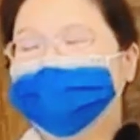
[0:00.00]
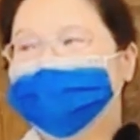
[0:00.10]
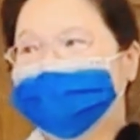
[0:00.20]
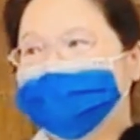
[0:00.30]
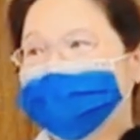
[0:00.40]
刚
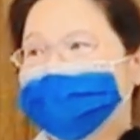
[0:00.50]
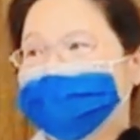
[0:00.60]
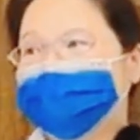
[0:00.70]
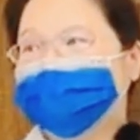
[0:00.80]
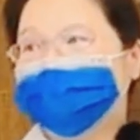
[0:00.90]
刚的方
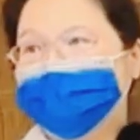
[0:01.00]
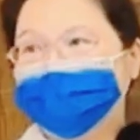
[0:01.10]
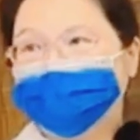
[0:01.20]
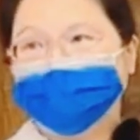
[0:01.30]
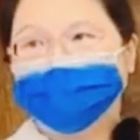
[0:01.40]
法，你就准
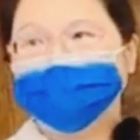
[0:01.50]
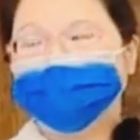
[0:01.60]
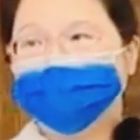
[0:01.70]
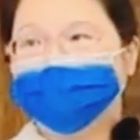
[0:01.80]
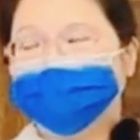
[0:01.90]
备一张，